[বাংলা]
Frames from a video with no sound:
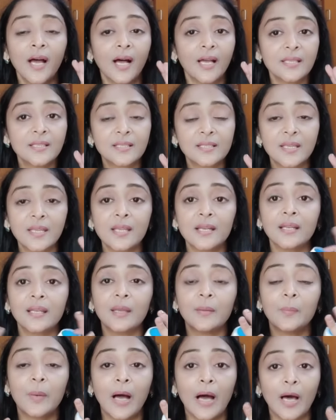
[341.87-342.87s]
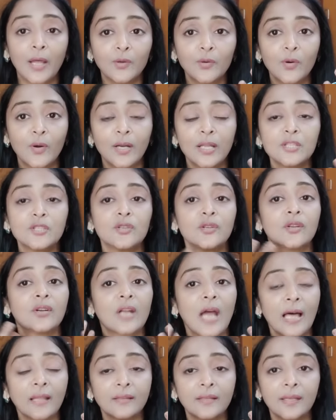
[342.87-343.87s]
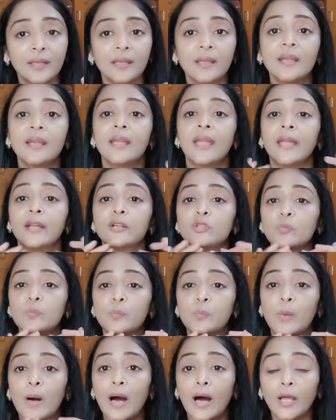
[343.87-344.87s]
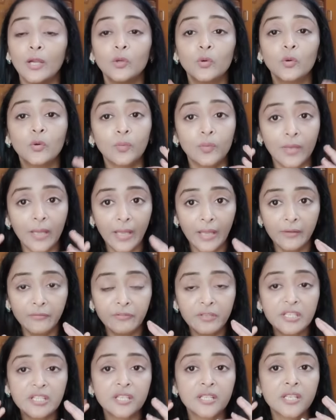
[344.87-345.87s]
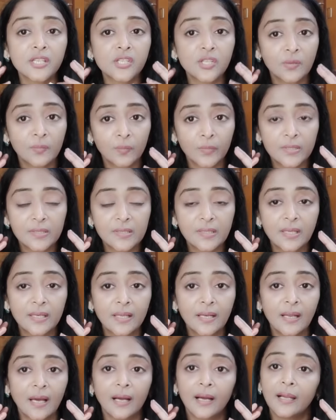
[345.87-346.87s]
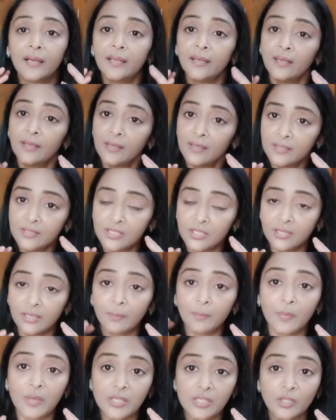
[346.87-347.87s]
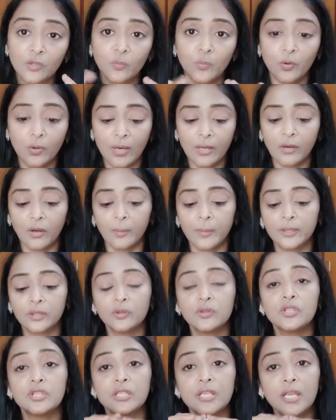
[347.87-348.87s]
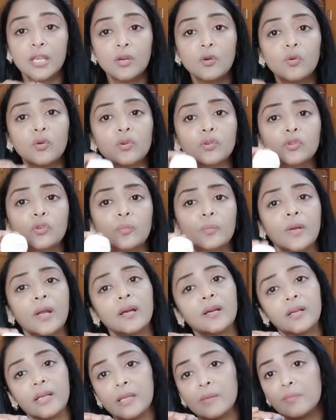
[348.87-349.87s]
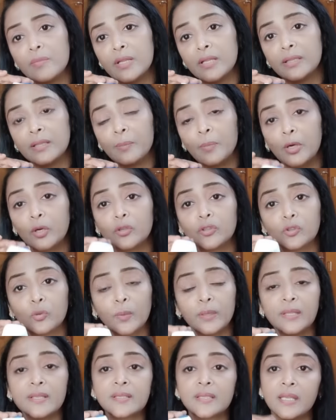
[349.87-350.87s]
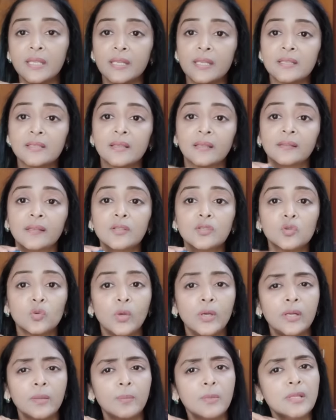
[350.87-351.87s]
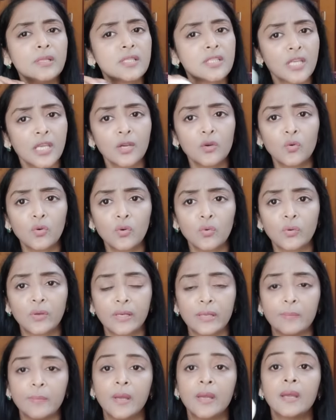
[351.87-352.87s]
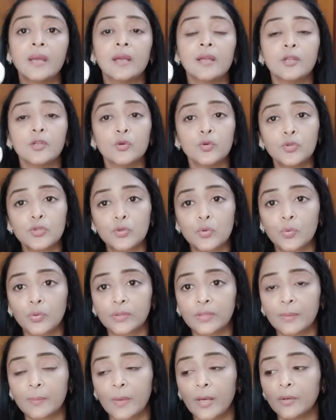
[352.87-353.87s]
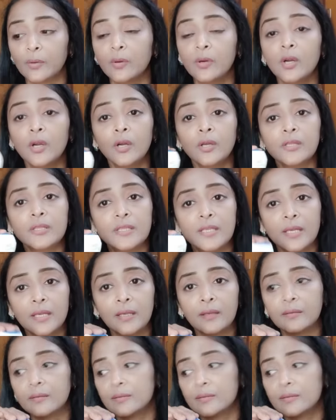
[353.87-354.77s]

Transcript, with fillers: আর স্কিনকে ভালো করার জন্য রাতে একটু ভালো হেভি জিনিস স্কিনে লাগালে সেটা বেশি উপকার হবে তো যে কোনো তোমরা ক্রিম নিতে পারো তোমাদের স্কিনের সাথে সুইটেবল যে কোনো ক্রিম ইউজ করতে পারো যে